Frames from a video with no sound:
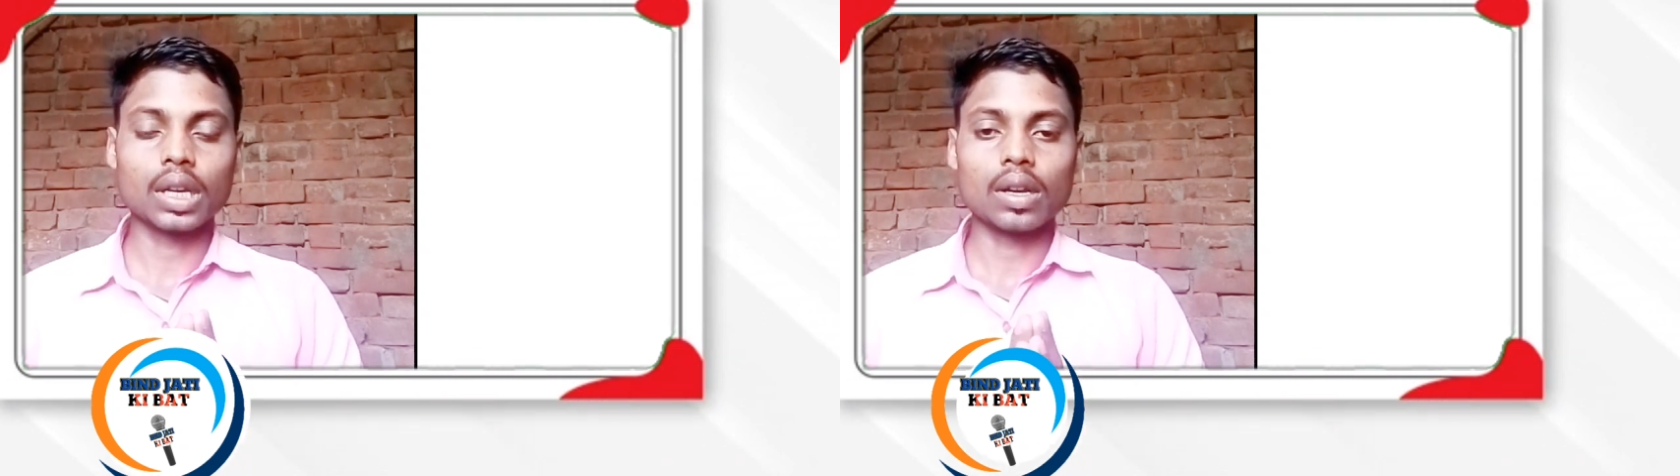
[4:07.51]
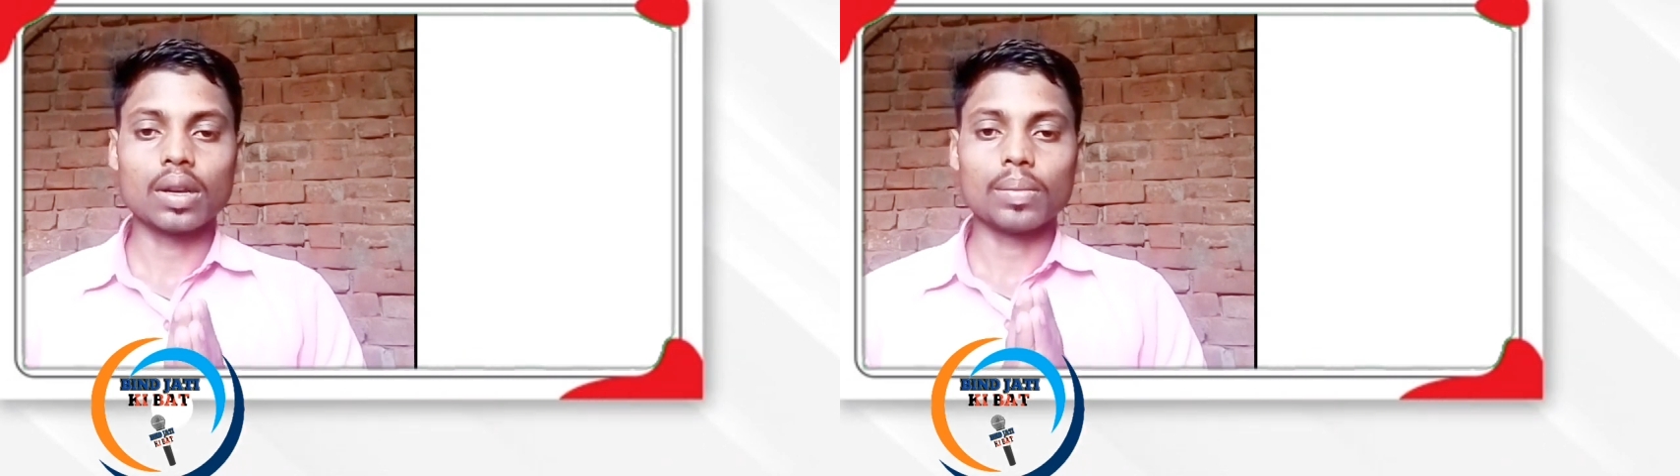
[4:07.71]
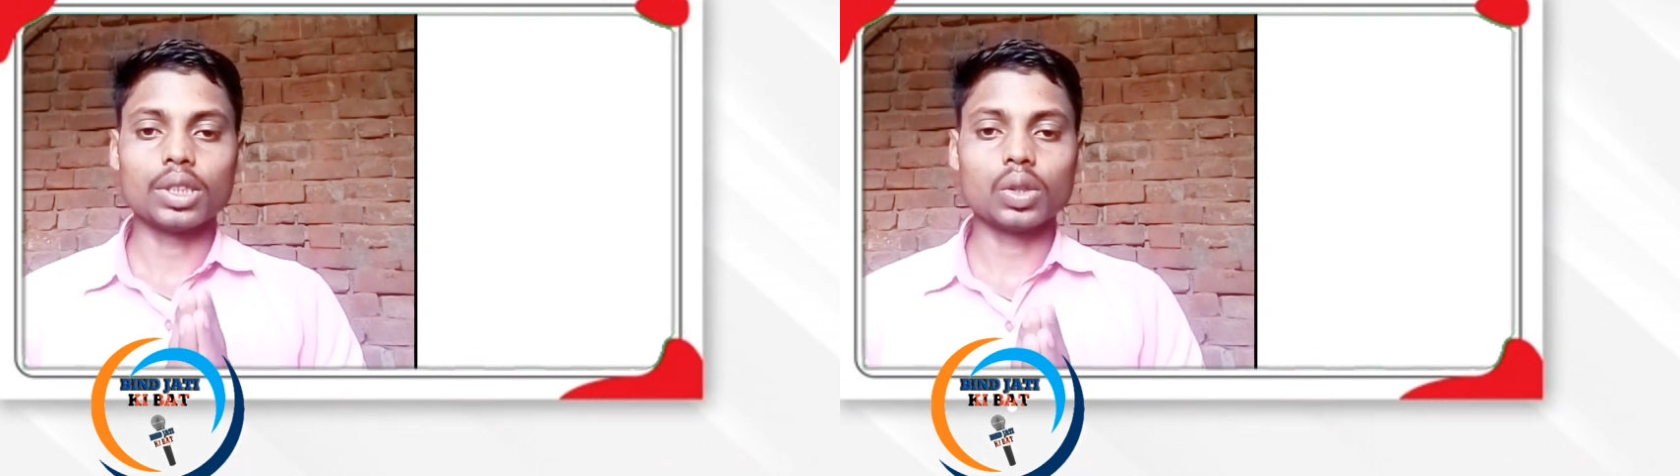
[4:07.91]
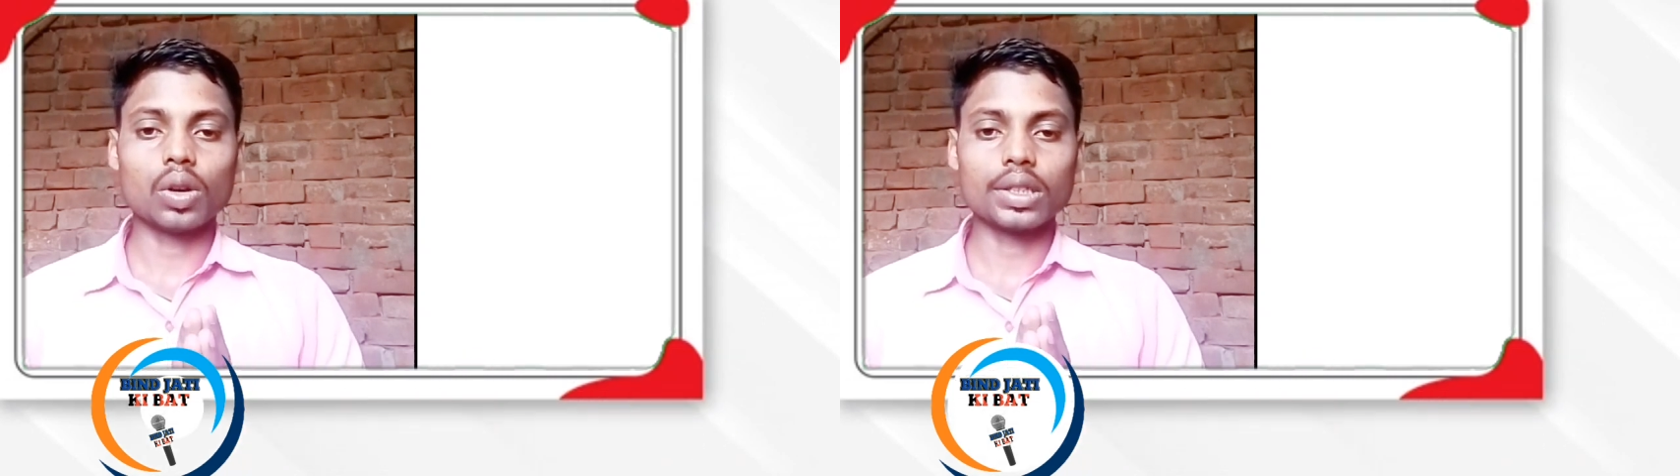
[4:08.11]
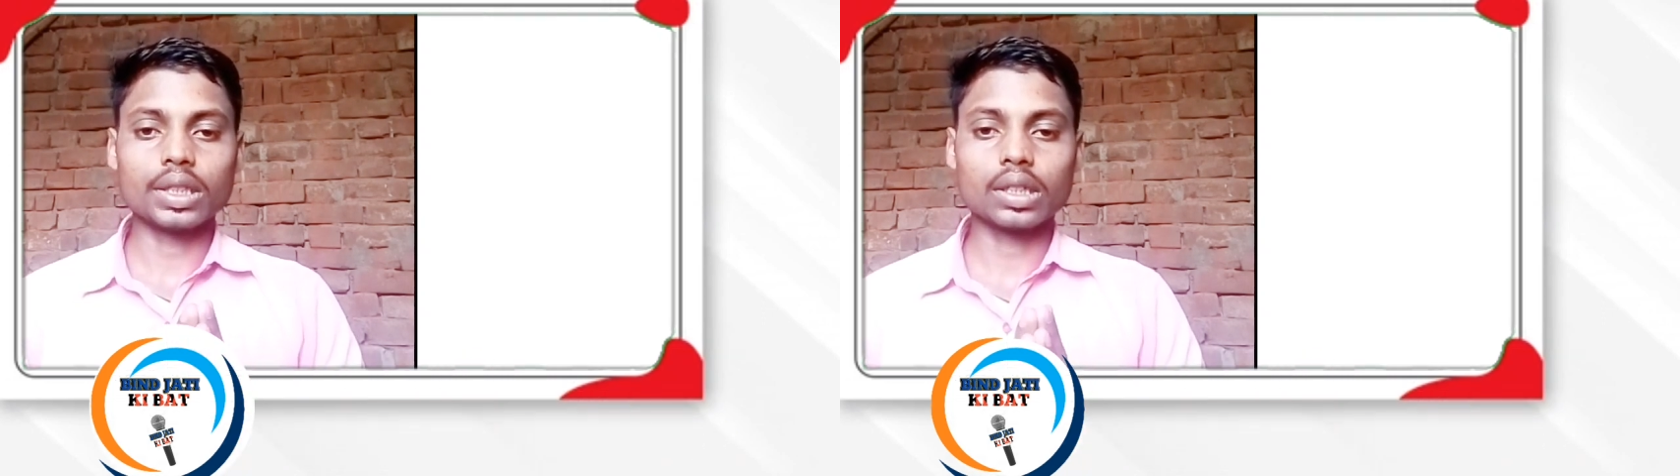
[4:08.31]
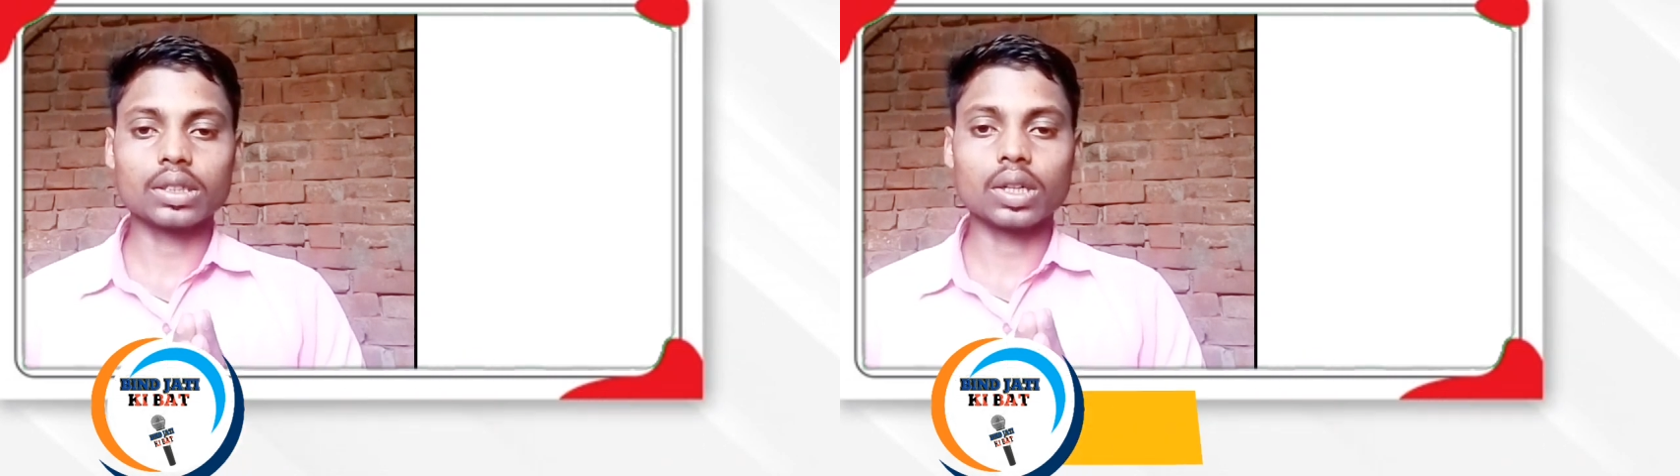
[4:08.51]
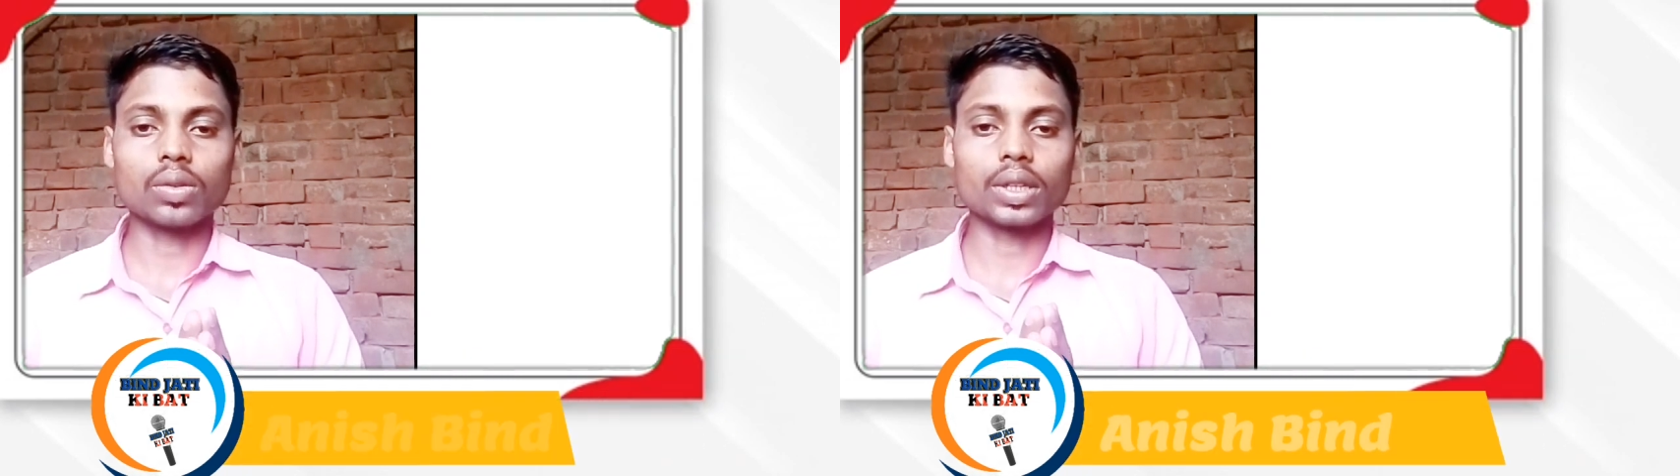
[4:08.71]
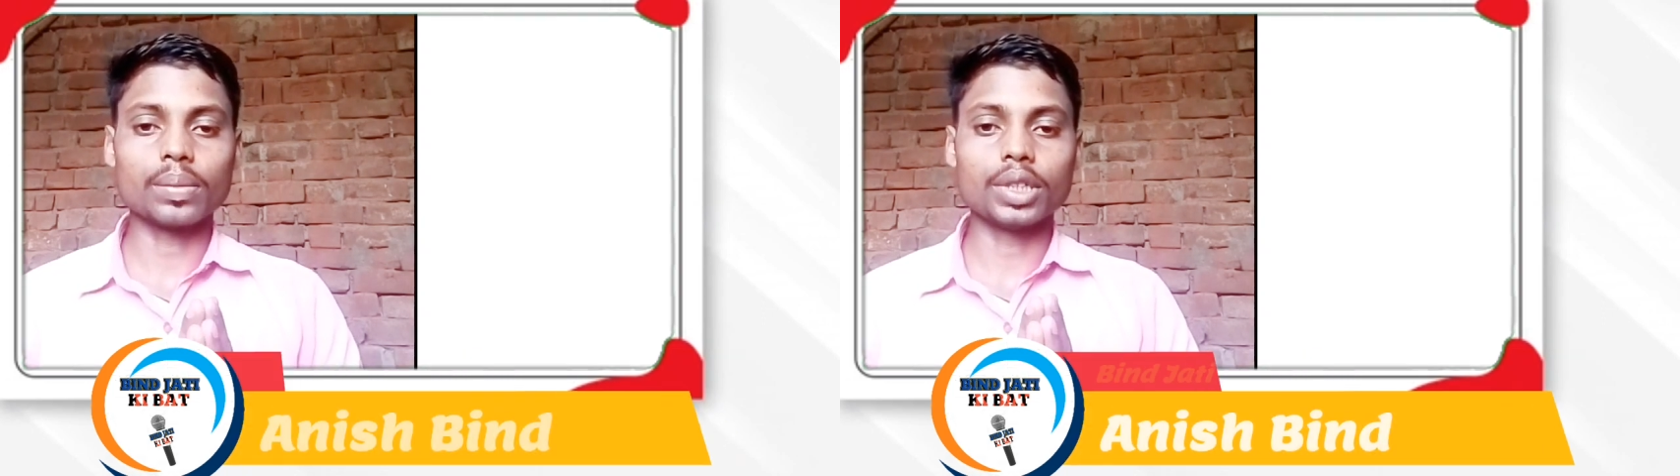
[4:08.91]
मित्रों तो आशा करता हूँ कि ये
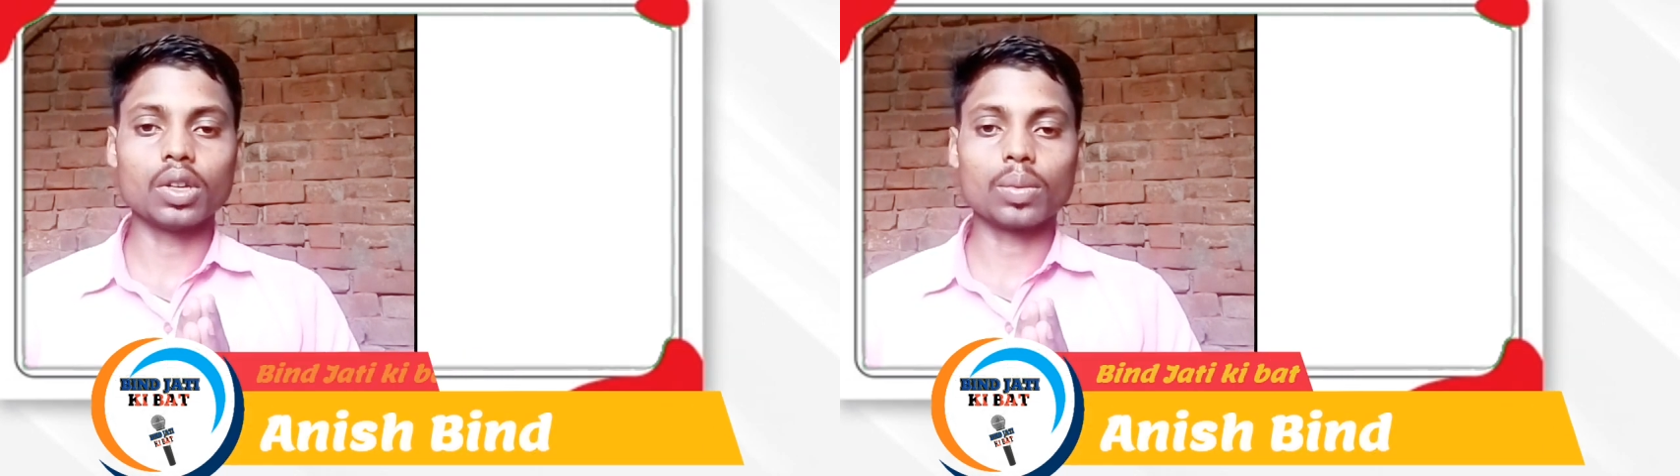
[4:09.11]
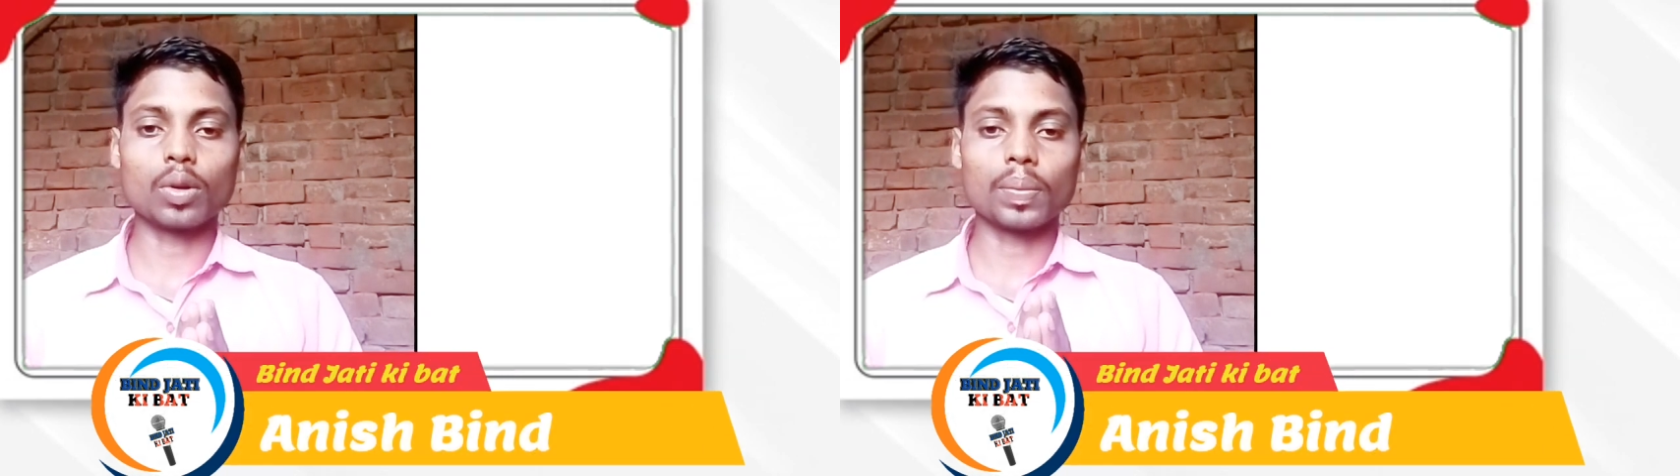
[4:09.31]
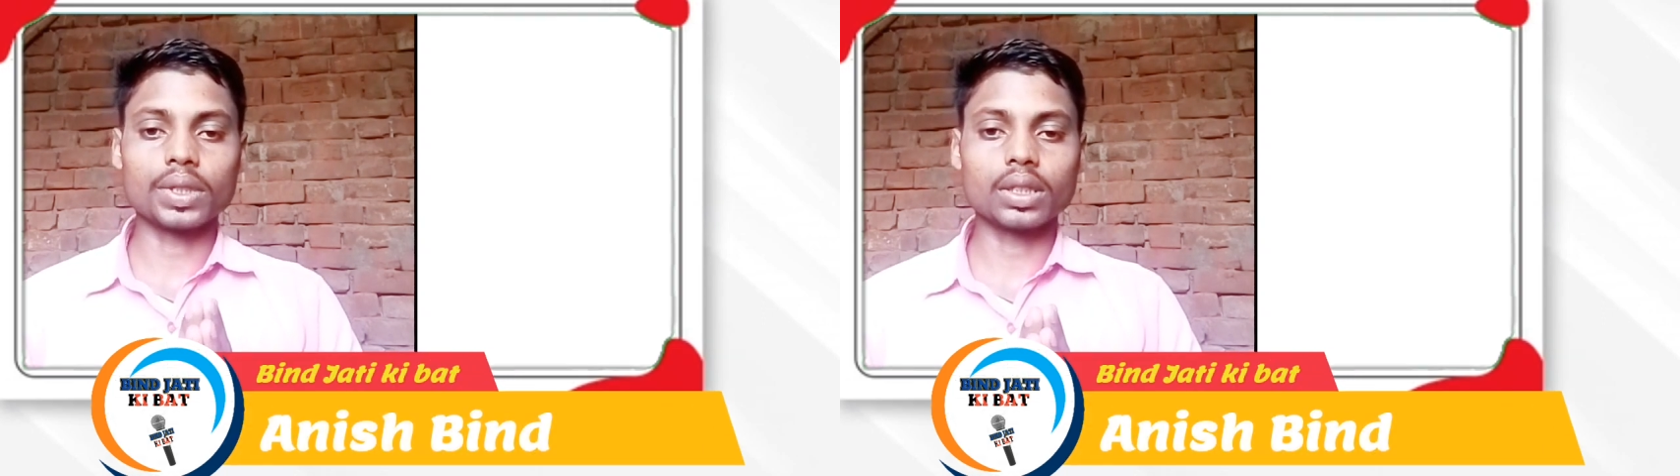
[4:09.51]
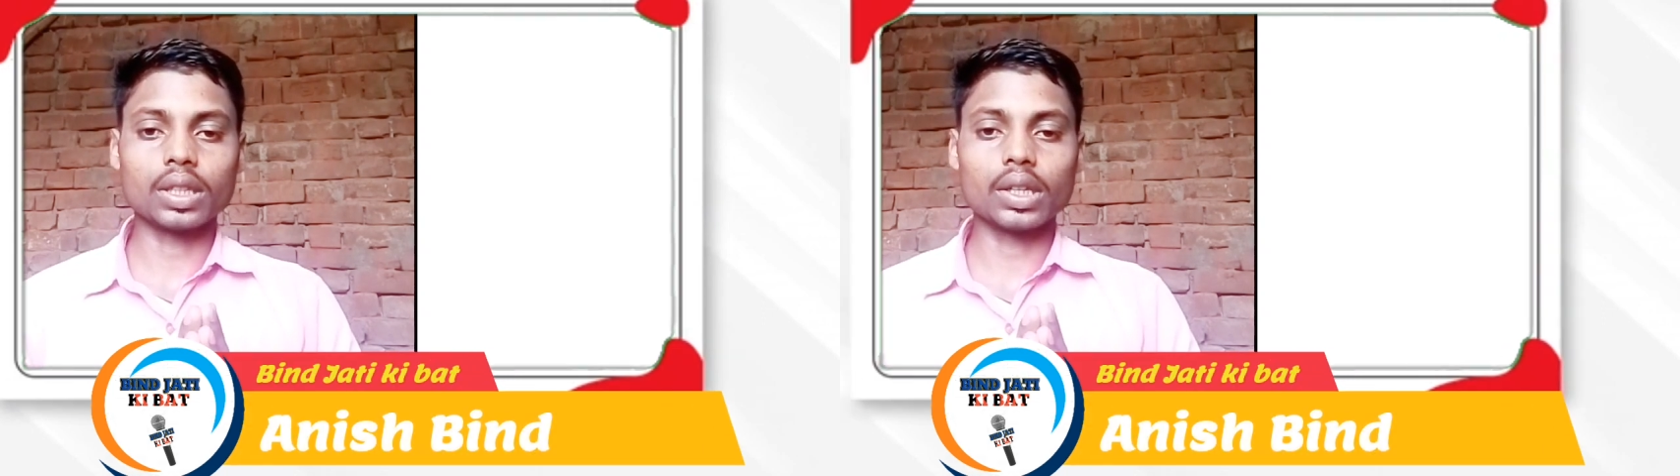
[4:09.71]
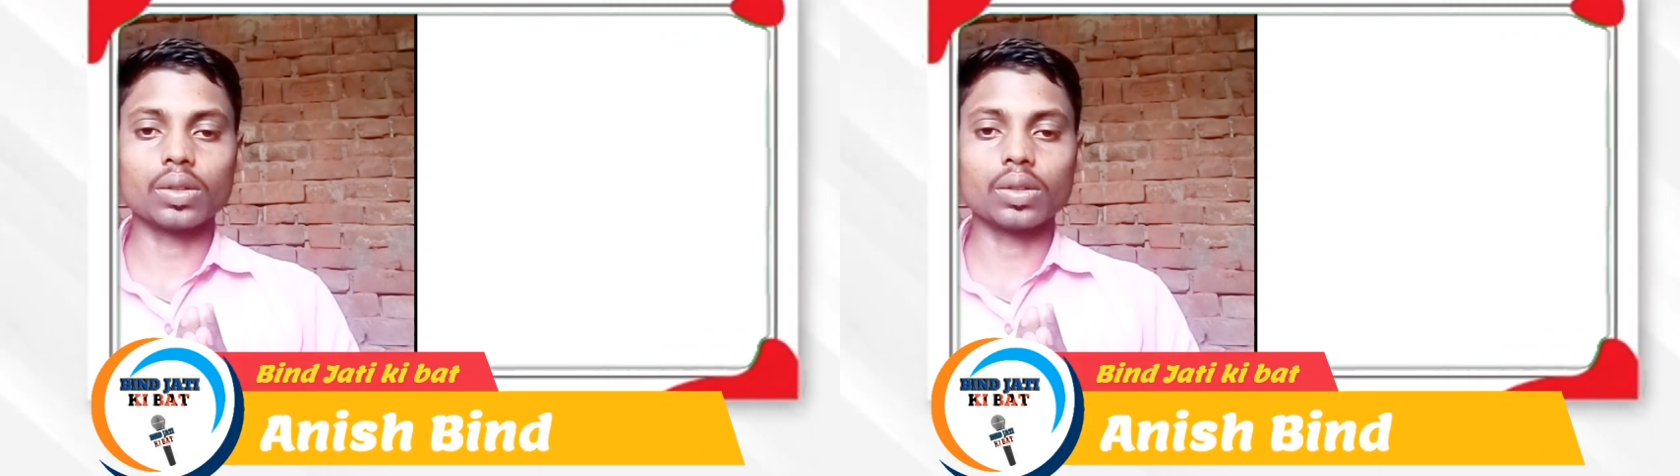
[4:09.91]
वीडियो आपको पसंद आई होगी